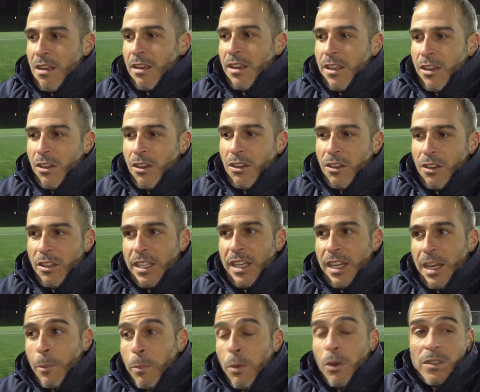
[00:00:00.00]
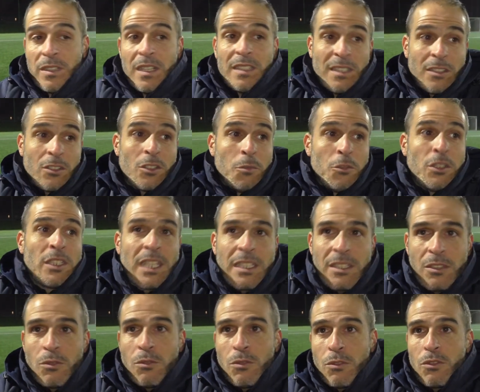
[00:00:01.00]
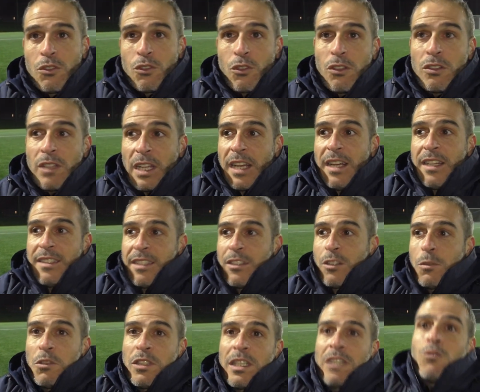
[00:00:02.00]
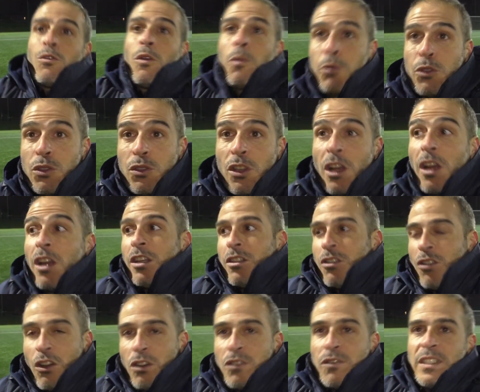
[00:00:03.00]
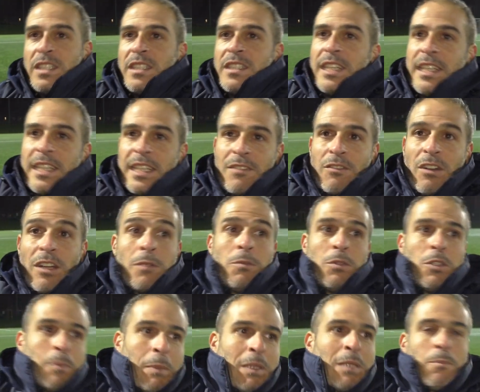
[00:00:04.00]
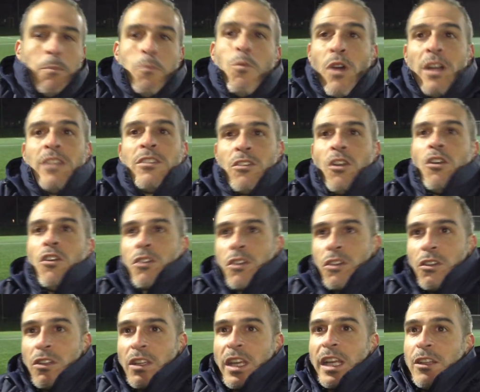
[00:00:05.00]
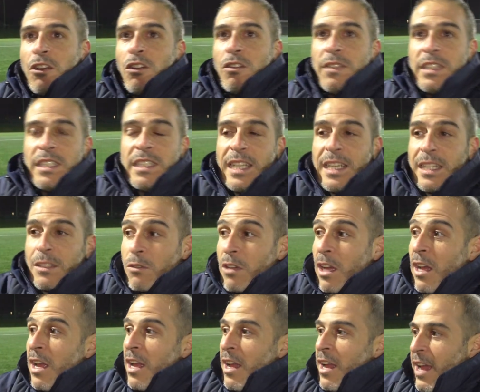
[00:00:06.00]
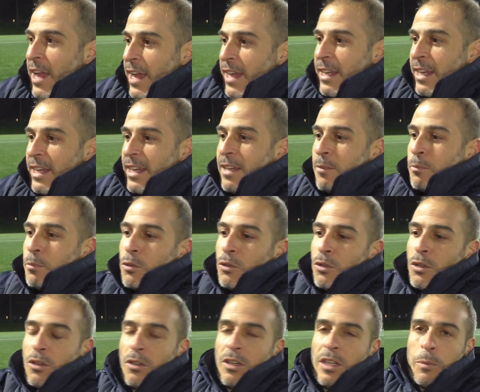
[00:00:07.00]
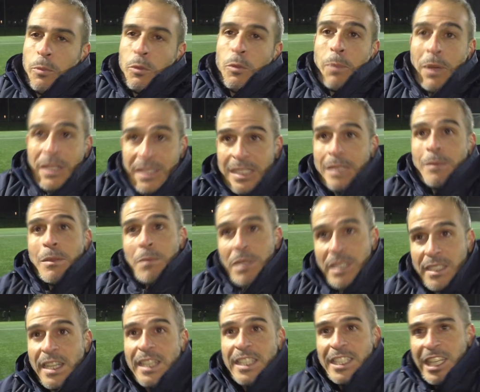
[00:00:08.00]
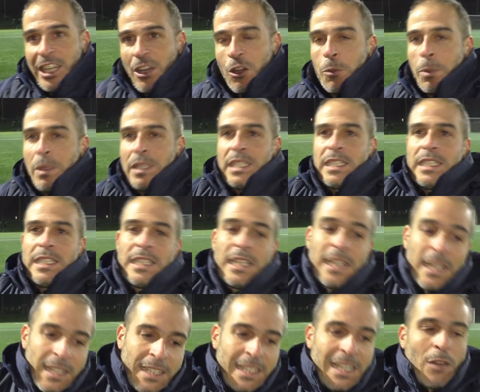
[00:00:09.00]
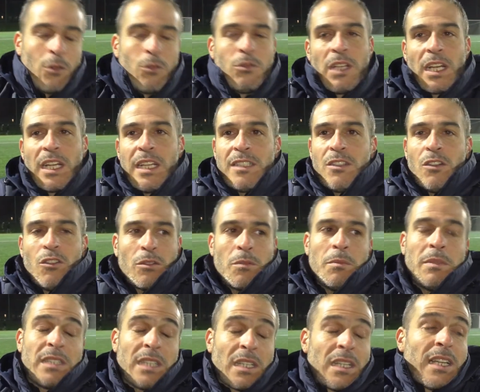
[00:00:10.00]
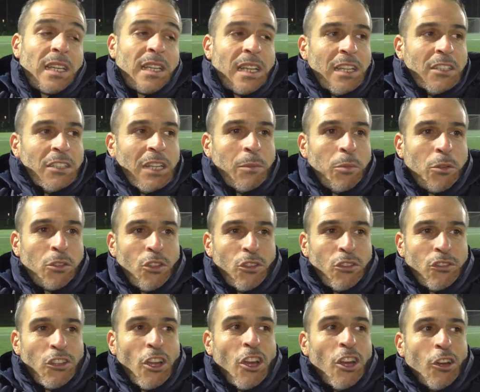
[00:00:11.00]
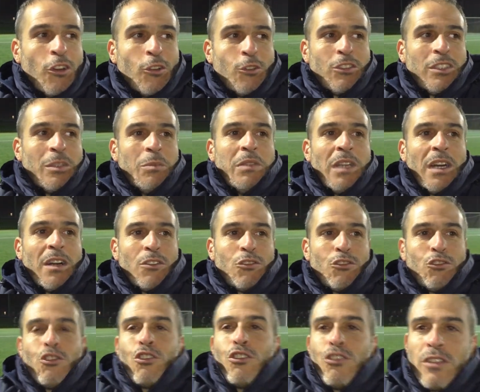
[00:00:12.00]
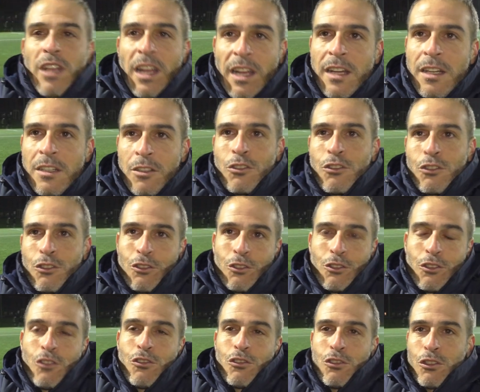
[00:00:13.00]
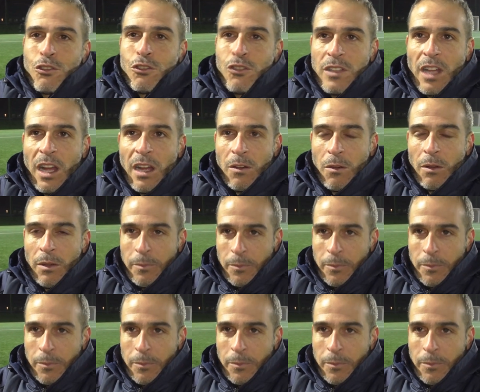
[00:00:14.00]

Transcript: Euh, et, elle apporte ça, cette communication sur le terrain, cette communication en plus dans le vestiaire. Voilà, je passe moins de temps qu'elle dans le vestiaire, donc elle, peut, euh, elle peut passer mes messages, les repasser et arrondir les angles, mais c'est clair qu'elle a une importance aussi bien euh, sur le terrain qu'en que, dehors de ce terrain.